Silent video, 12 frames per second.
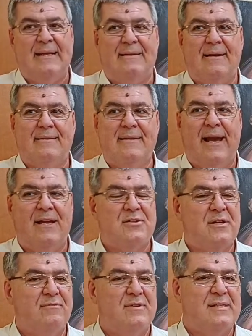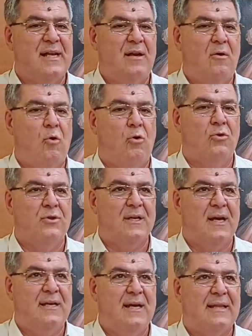internet que você
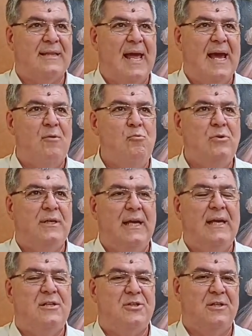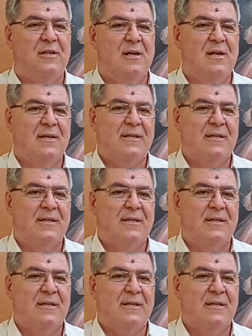encontra aí até um kit